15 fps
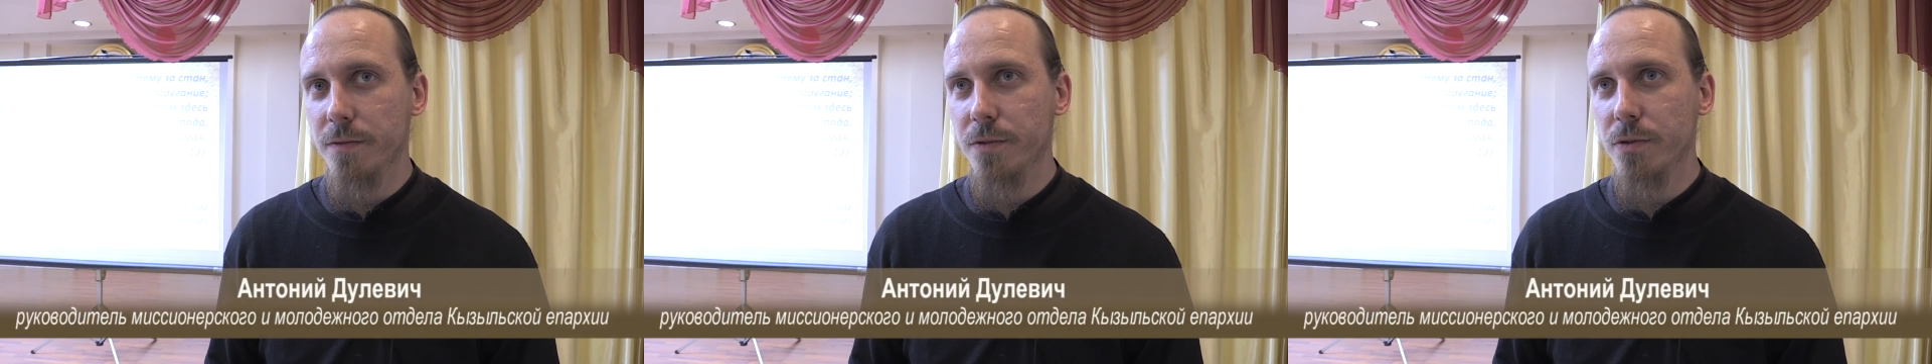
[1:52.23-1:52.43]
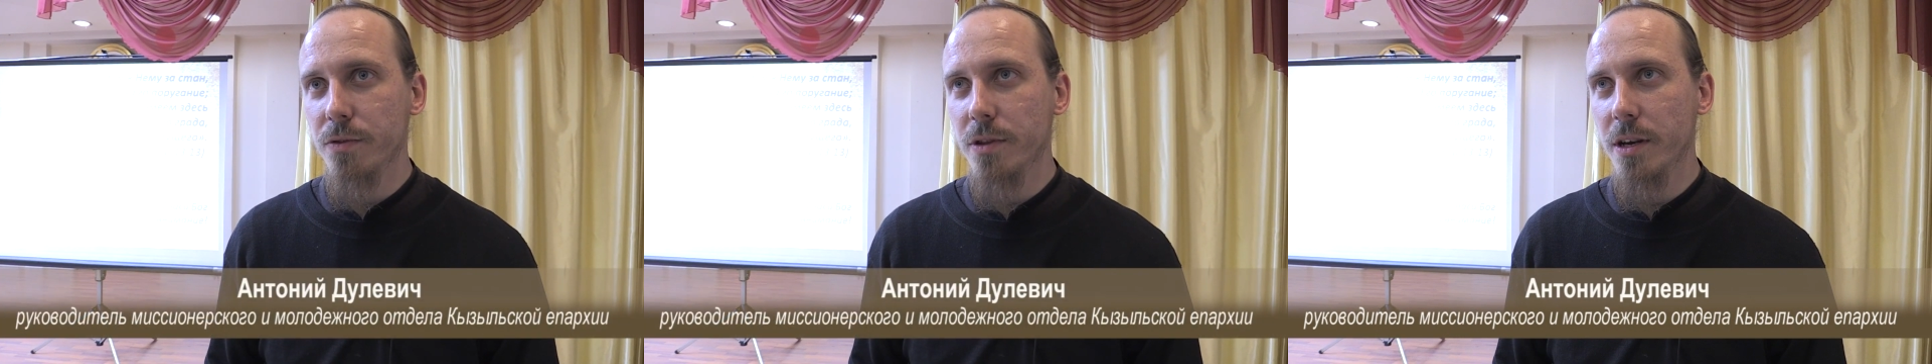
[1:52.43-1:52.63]

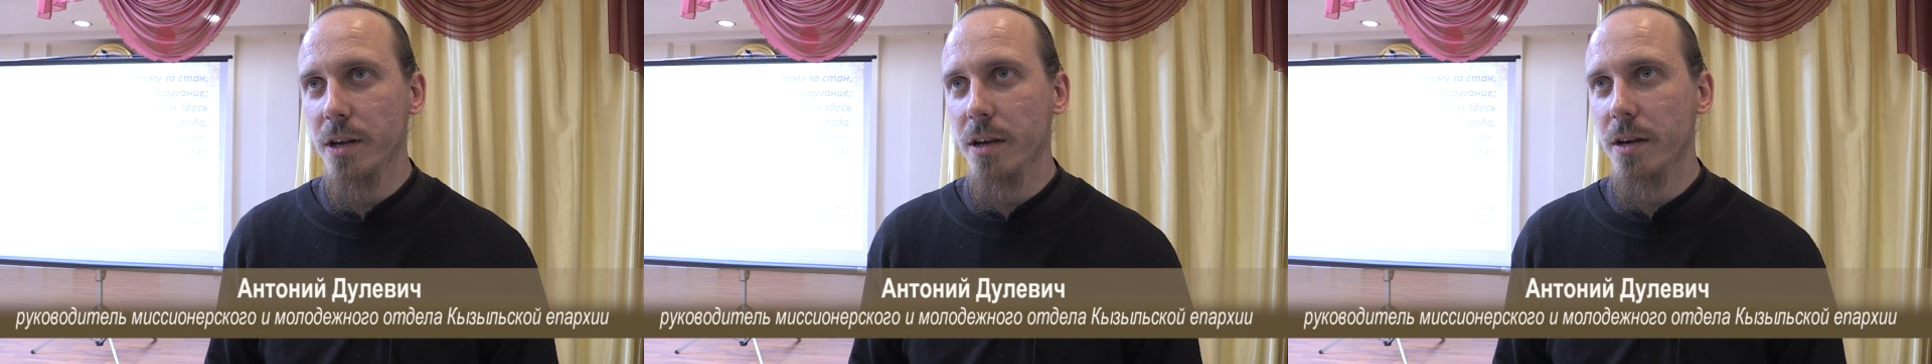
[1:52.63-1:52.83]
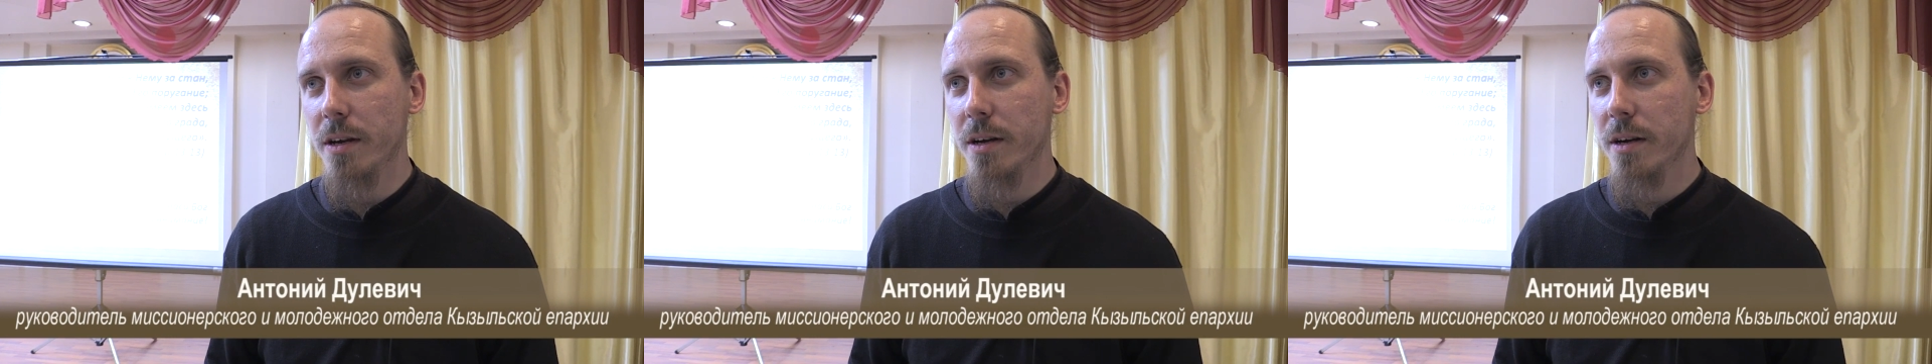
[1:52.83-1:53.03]

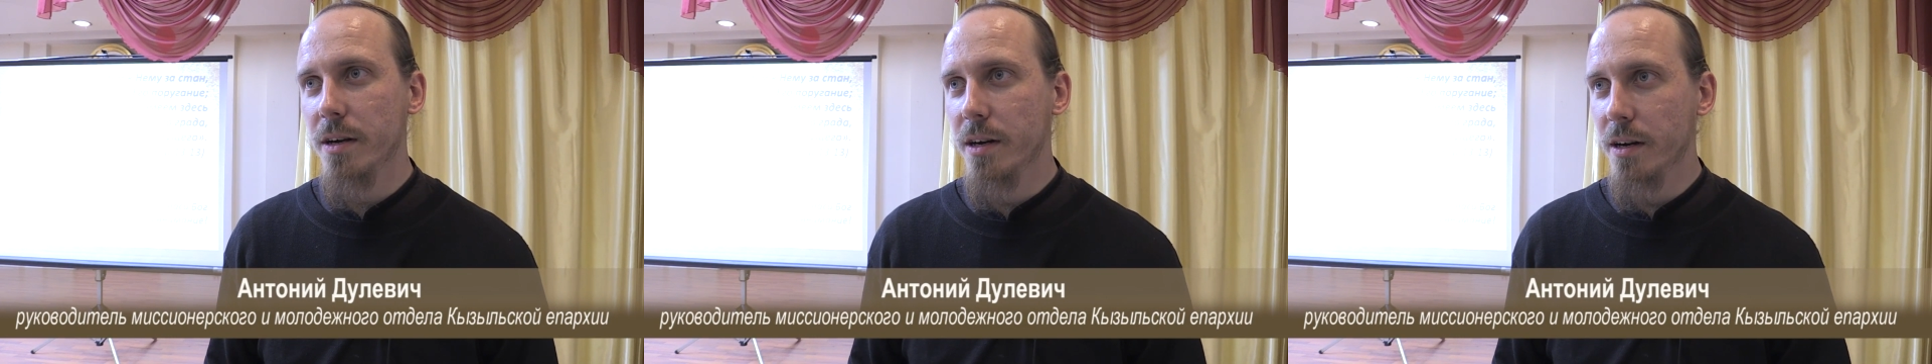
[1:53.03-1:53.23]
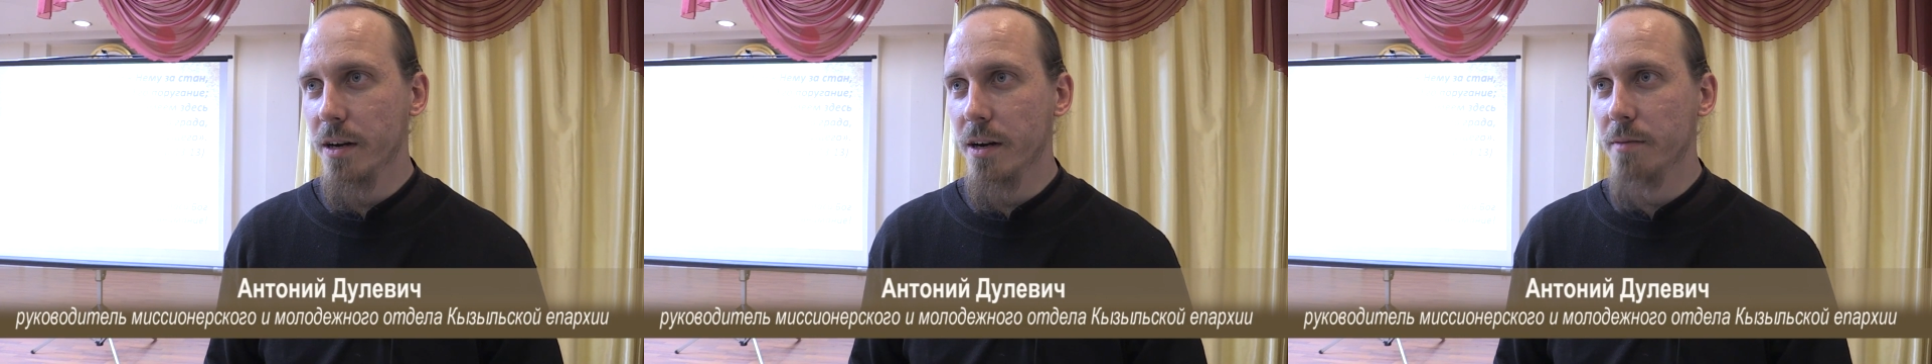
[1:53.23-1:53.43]
внутри
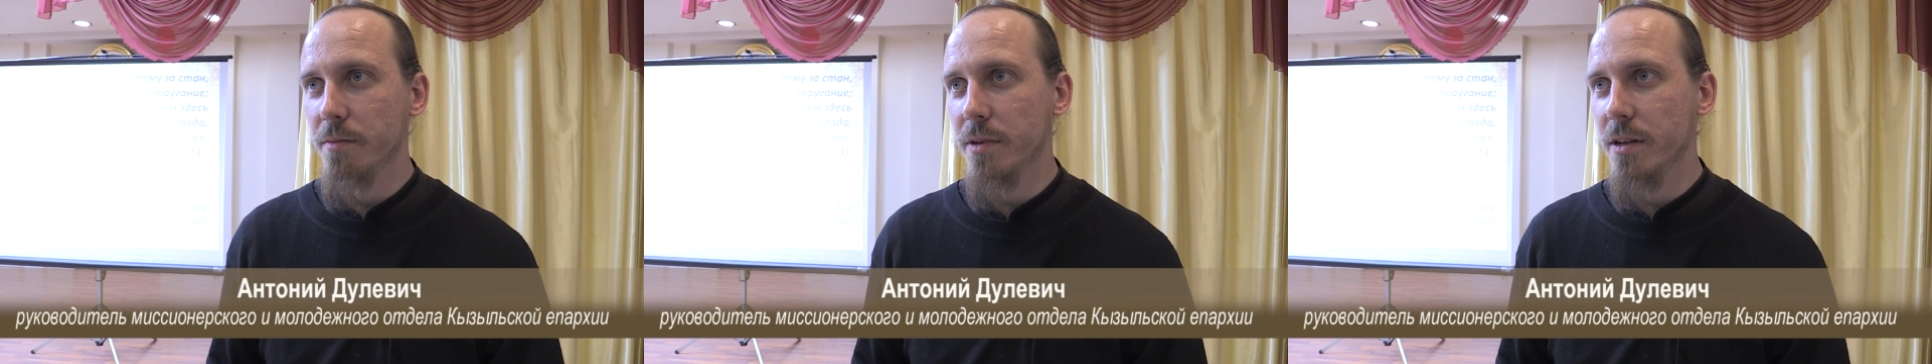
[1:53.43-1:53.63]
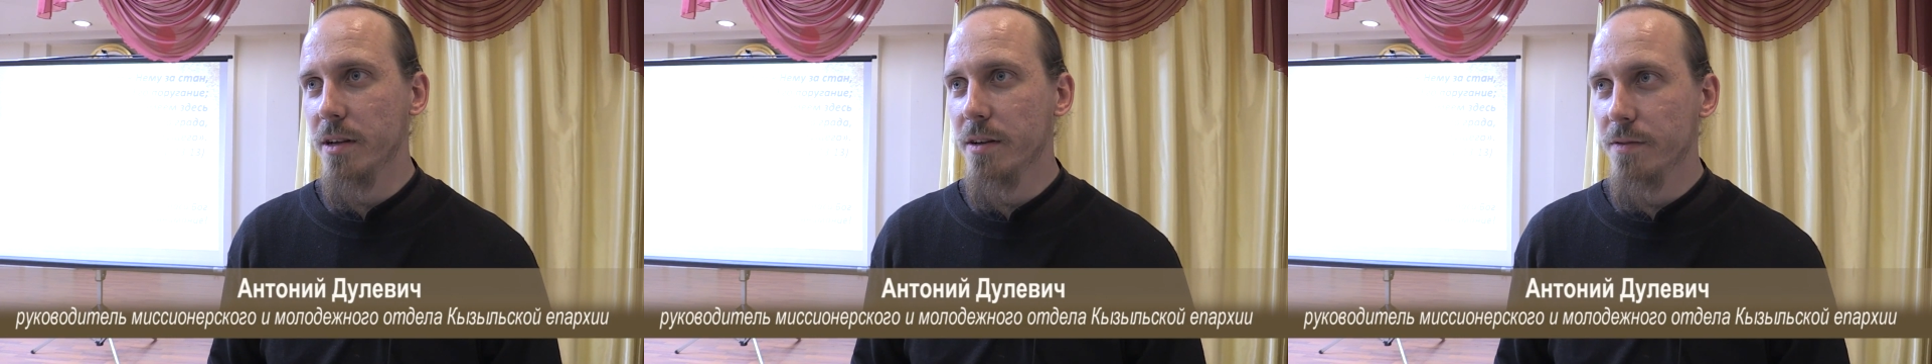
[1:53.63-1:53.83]

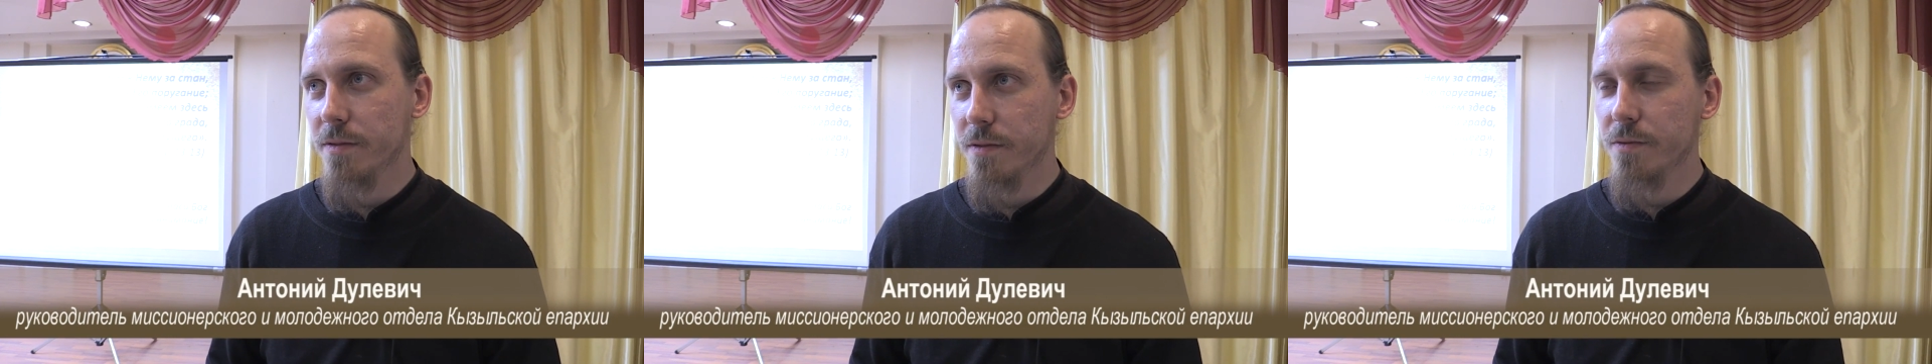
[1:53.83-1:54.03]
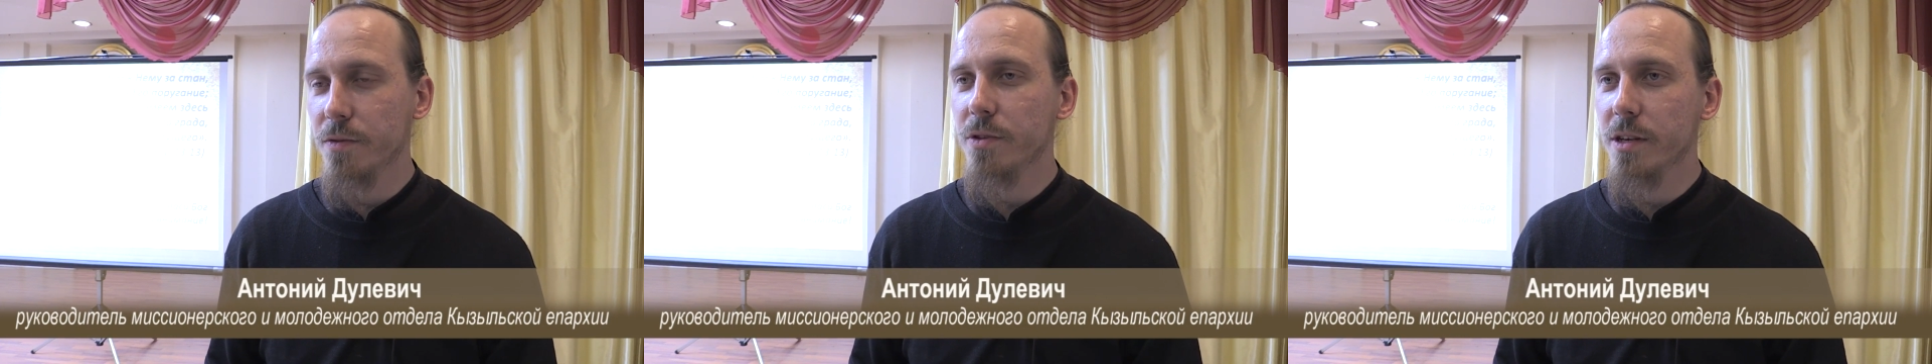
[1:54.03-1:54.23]
храма, да,
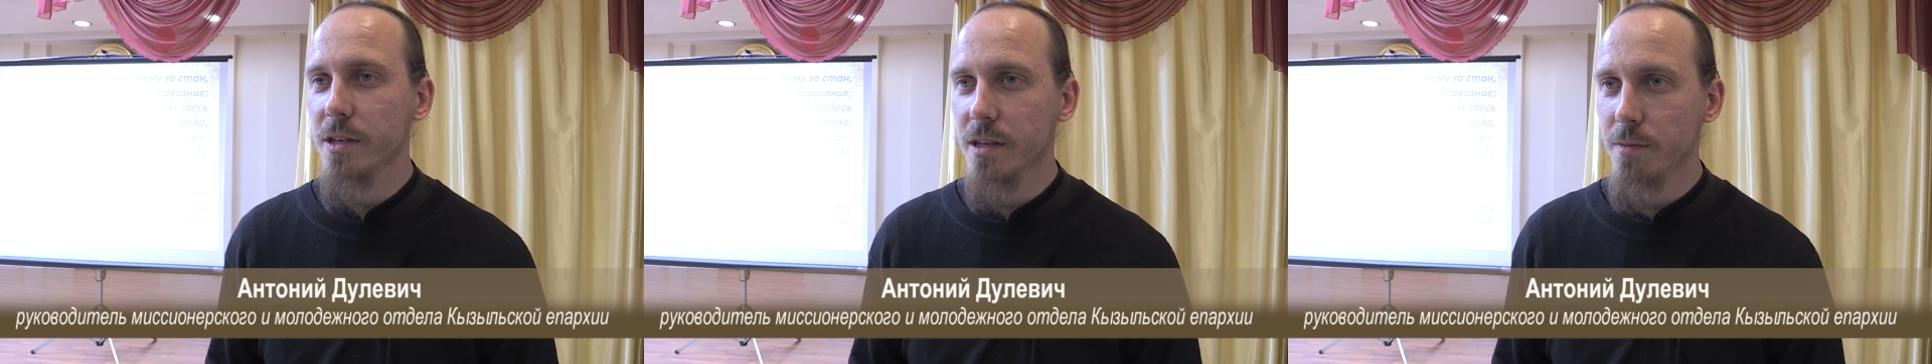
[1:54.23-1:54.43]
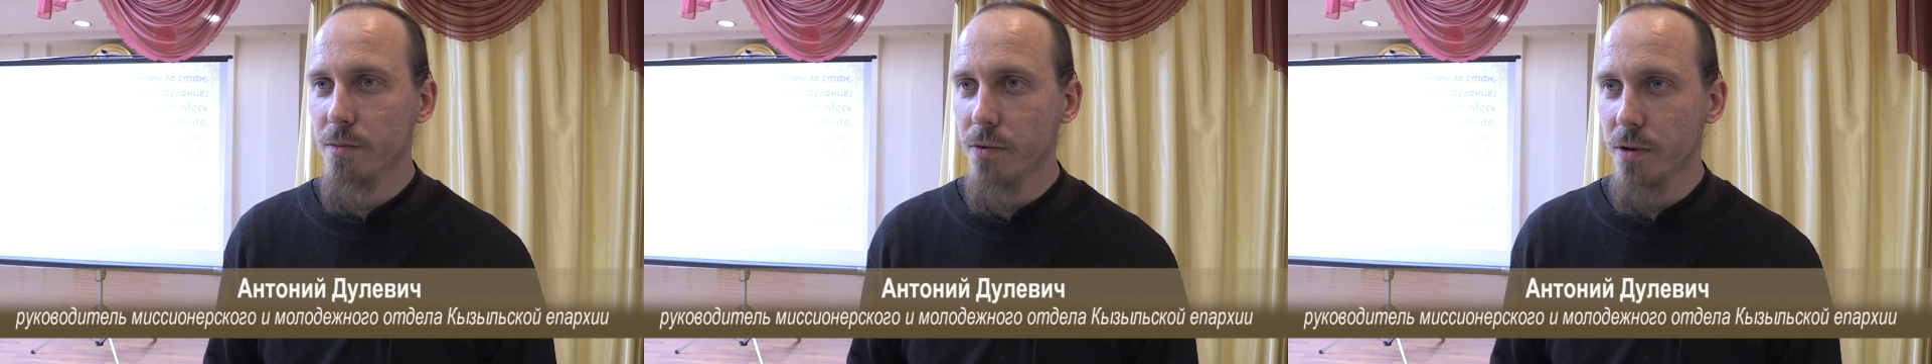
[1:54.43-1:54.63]
внутри
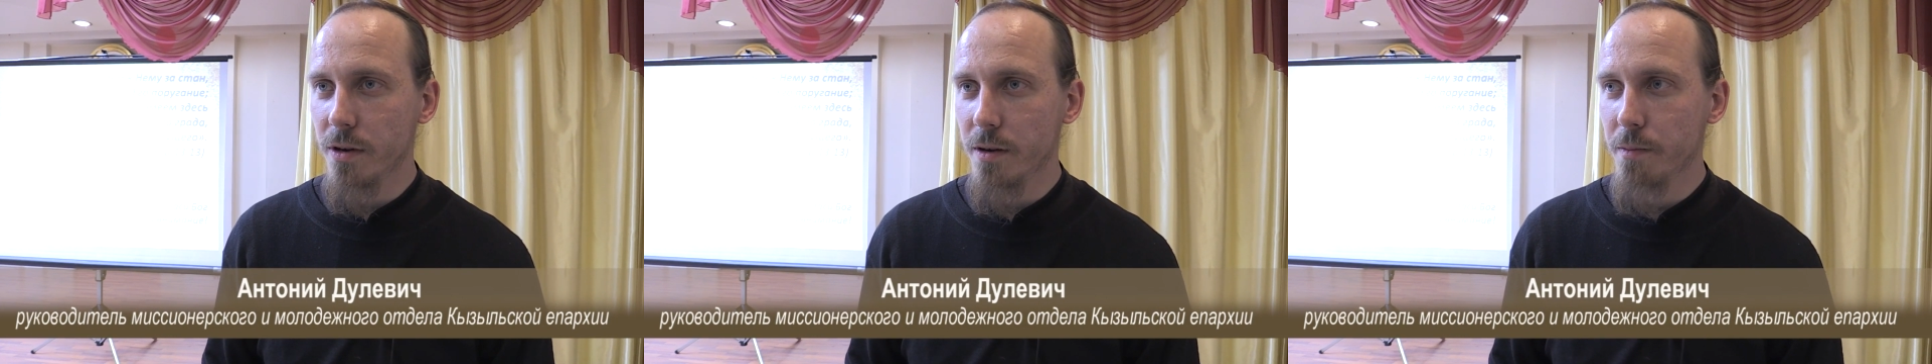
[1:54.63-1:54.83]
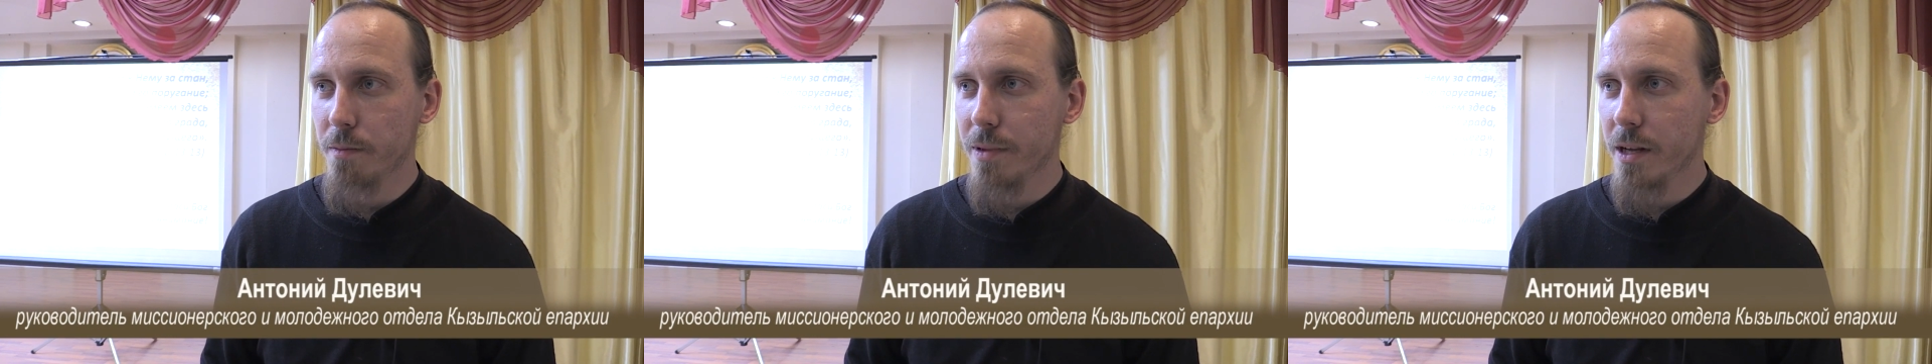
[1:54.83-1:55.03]
собора,